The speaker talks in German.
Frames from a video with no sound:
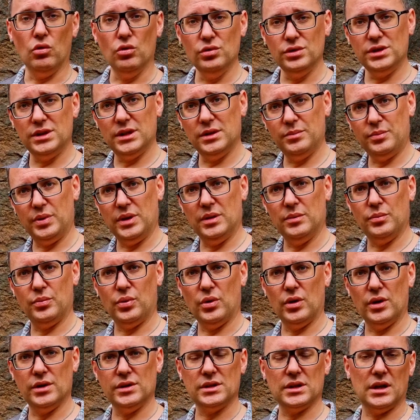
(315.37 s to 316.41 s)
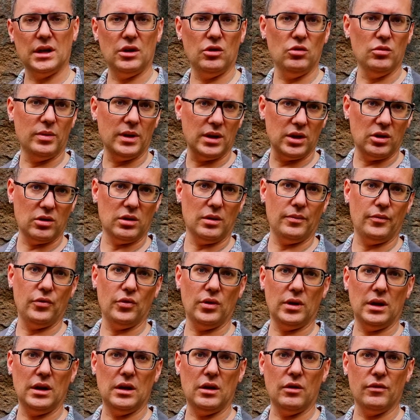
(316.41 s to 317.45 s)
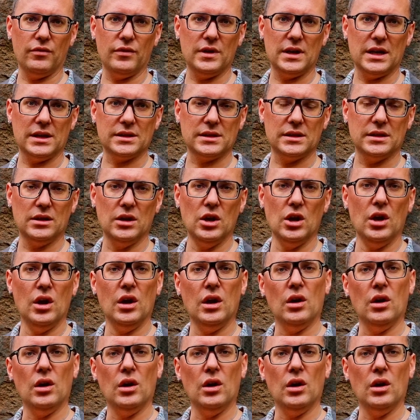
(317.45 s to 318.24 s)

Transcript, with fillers: und den Pinpointer über die Kopfhörer laufen lassen